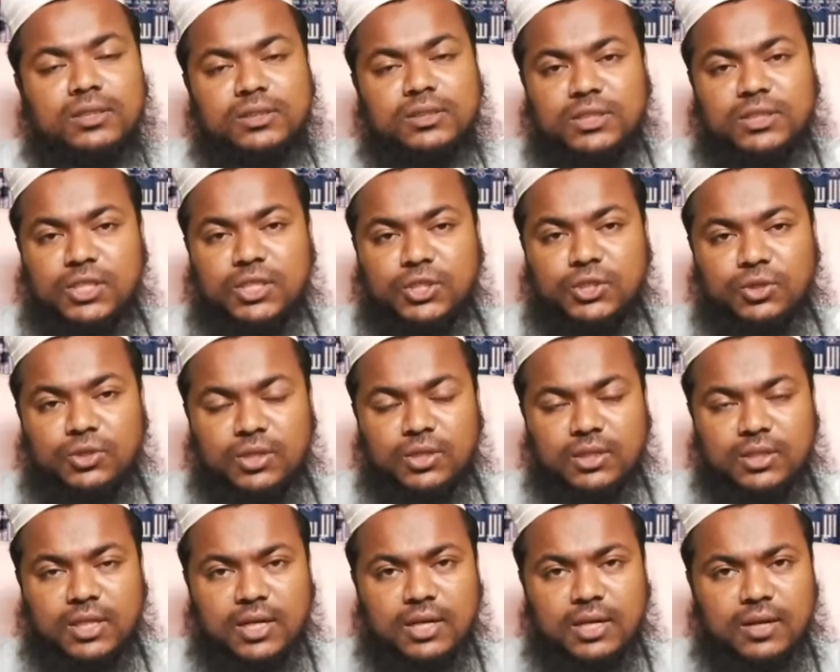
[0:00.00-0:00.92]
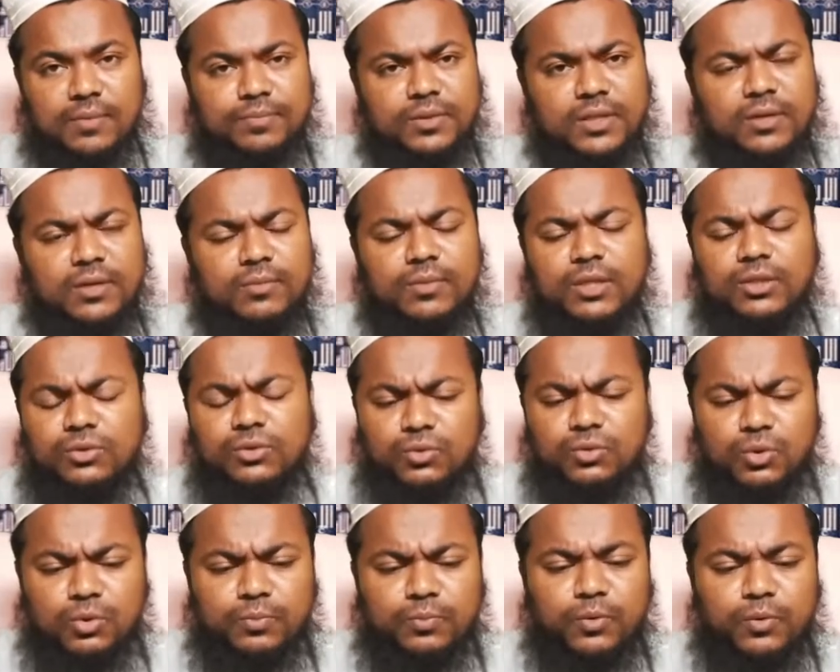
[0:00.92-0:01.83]
যে সন্তান আপনার
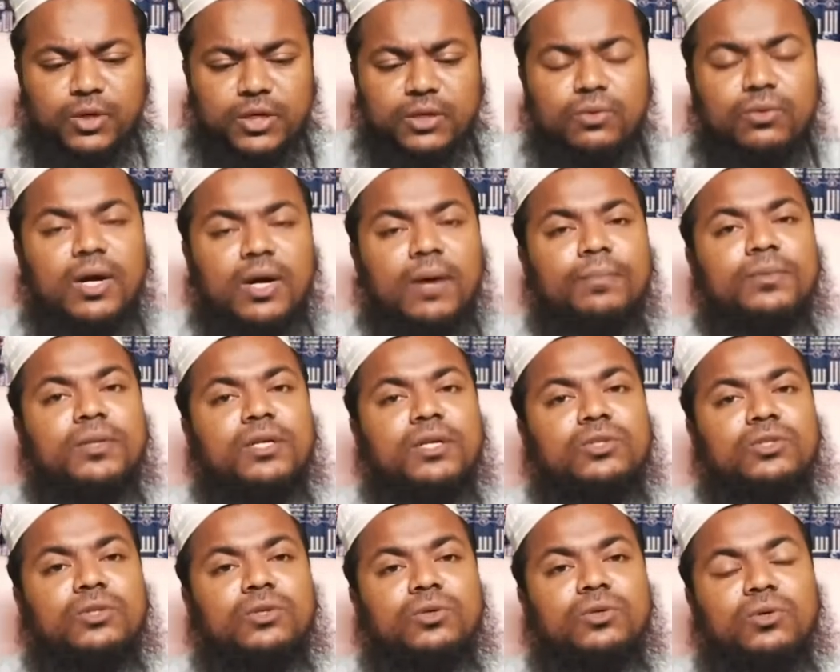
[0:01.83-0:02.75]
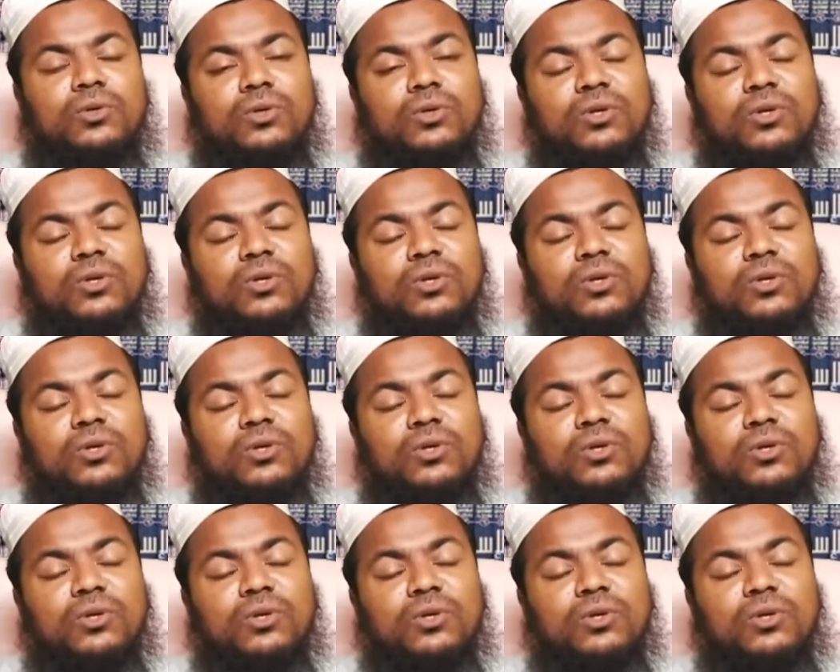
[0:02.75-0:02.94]
মৃত্যুর পরেও আপনার জন্য